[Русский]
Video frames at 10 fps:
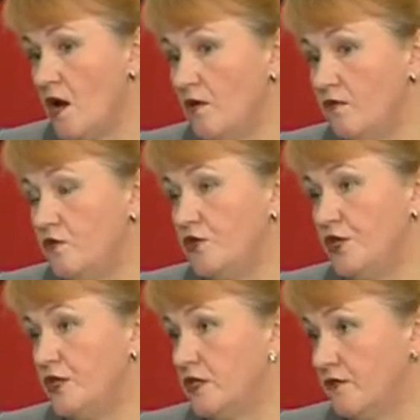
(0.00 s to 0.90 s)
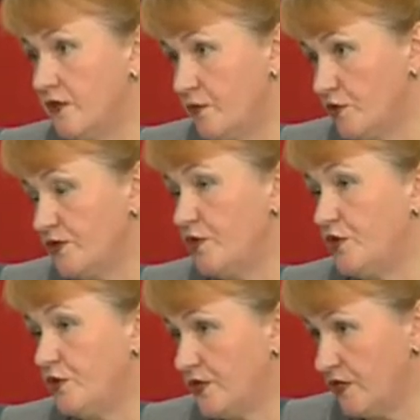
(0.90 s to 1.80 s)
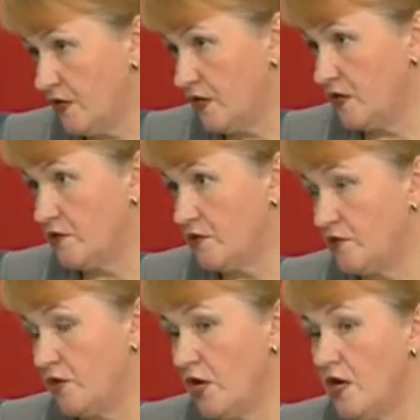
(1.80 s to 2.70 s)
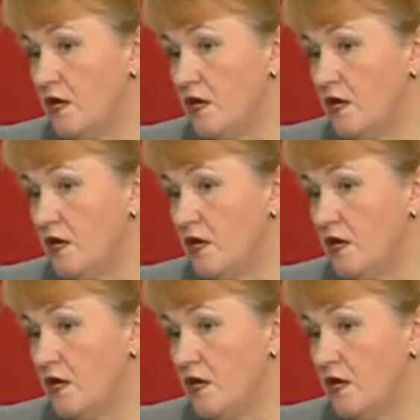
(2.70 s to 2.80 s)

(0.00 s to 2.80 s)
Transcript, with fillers: Вот, вот этот вопрос берется на контроль.